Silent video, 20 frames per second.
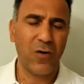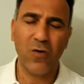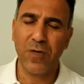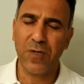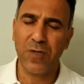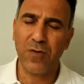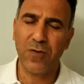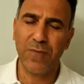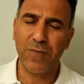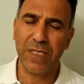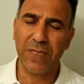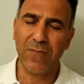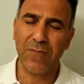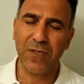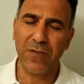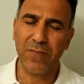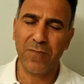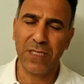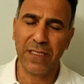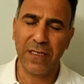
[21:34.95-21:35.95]
Oysa o
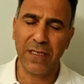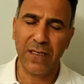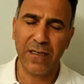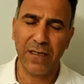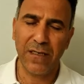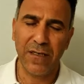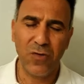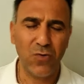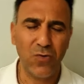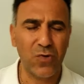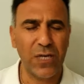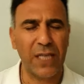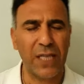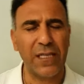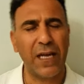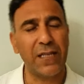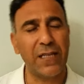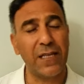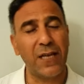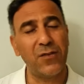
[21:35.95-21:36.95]
bizim içimizde. Yüce
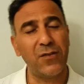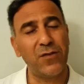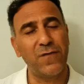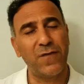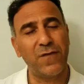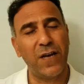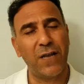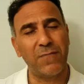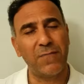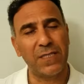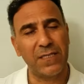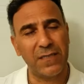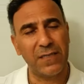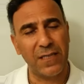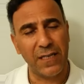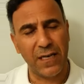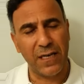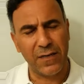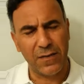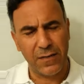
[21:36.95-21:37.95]
Allah'tan
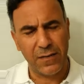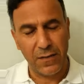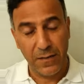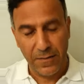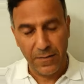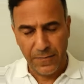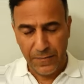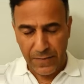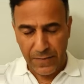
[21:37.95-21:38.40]
şifamızı diler.